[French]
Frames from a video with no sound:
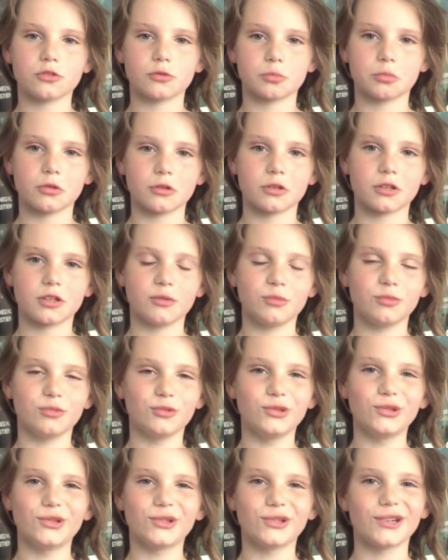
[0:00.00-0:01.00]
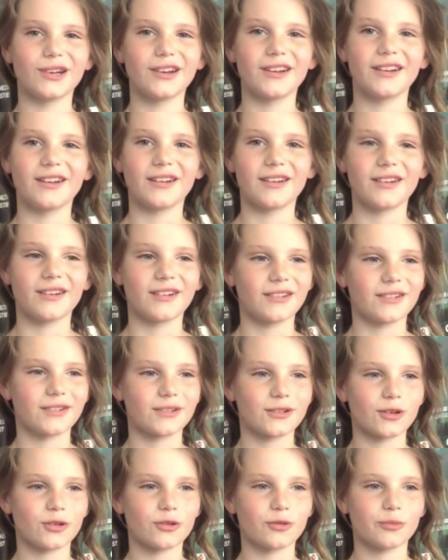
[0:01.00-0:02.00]
le sport qui bouge,
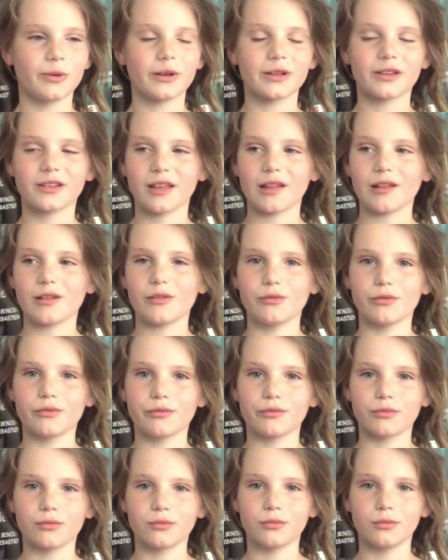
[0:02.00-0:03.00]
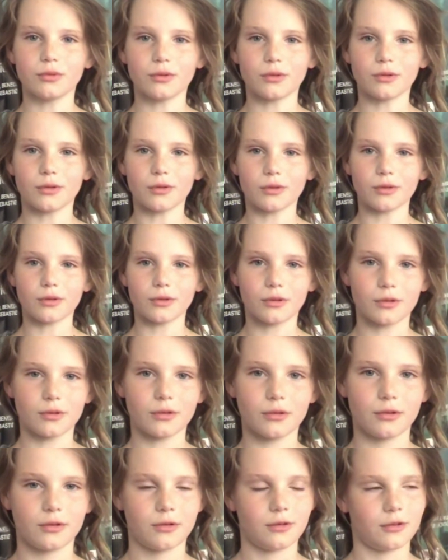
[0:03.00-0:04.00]
Alors, le basket, le foot.
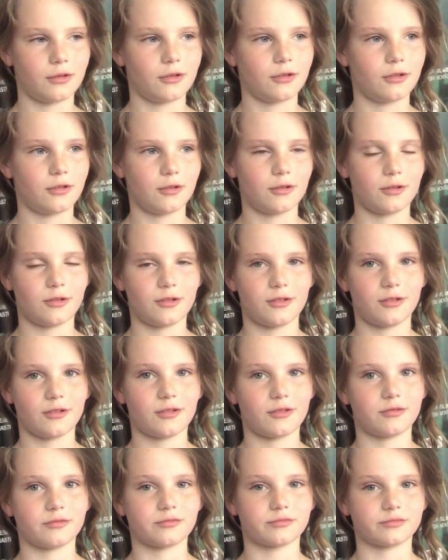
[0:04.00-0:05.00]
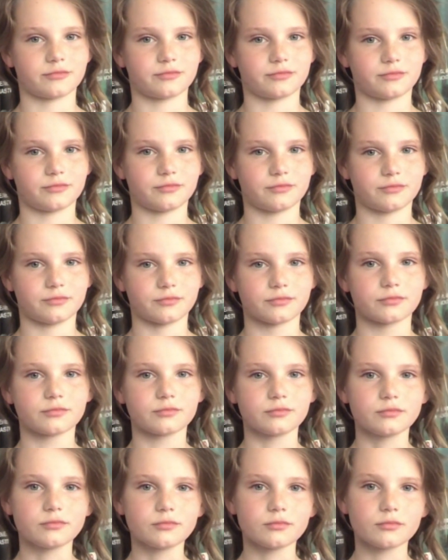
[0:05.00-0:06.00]
Euh. Et au niveau copain
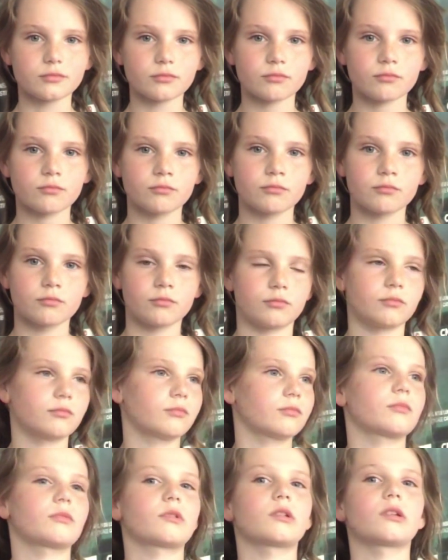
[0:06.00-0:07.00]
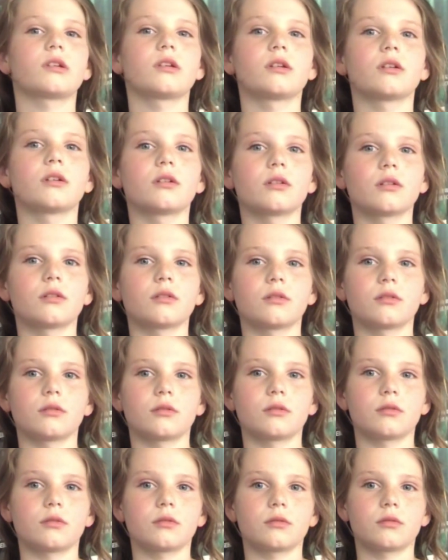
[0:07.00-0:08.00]
copine, t'as plus de copains
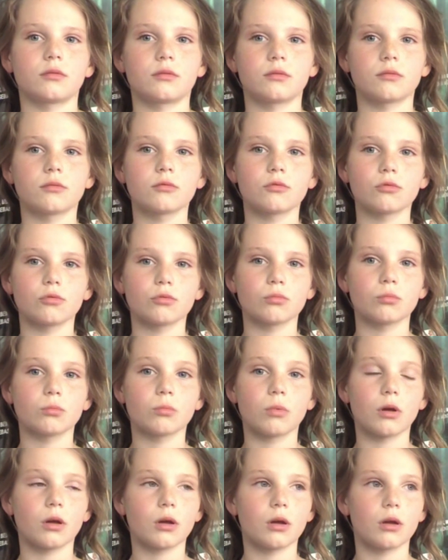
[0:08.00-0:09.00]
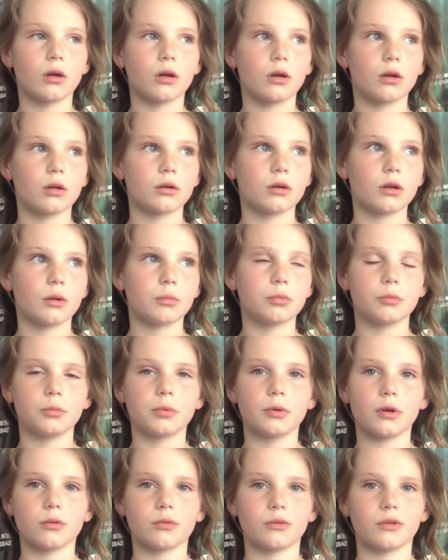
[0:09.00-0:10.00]
garçons Bah la
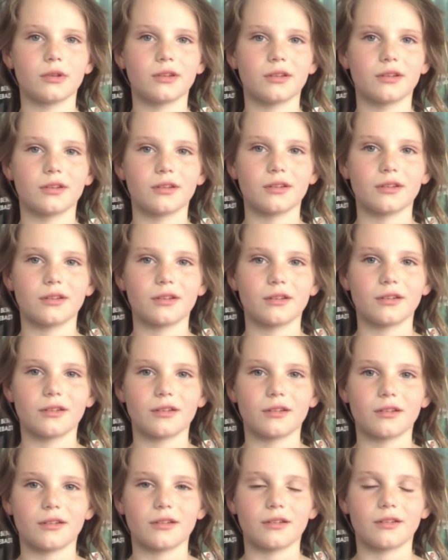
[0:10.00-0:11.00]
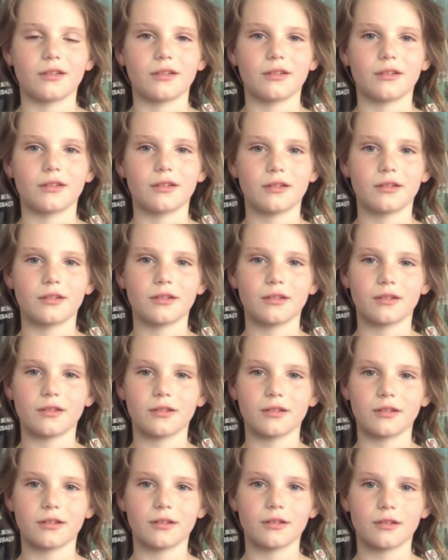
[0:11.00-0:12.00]
plupart oui. Ouais.
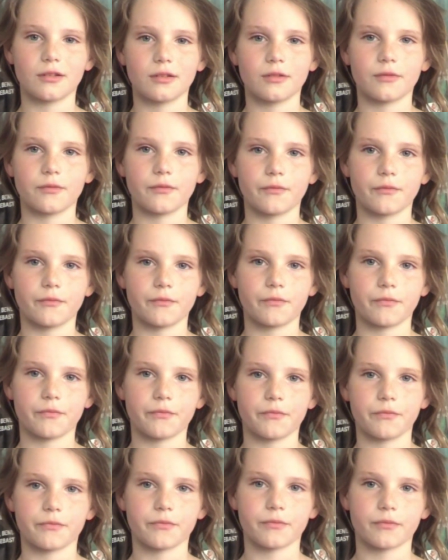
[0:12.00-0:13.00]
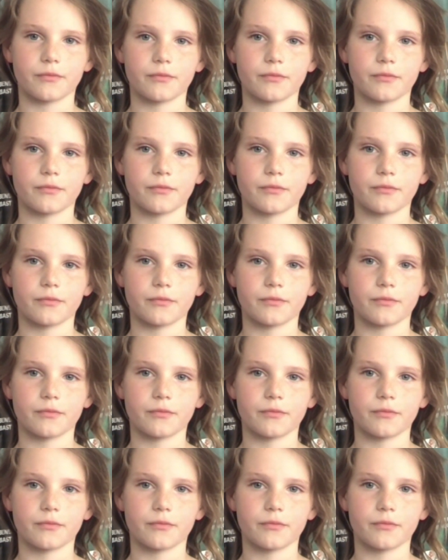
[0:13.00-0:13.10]
Parce que justement, tu fais beaucoup de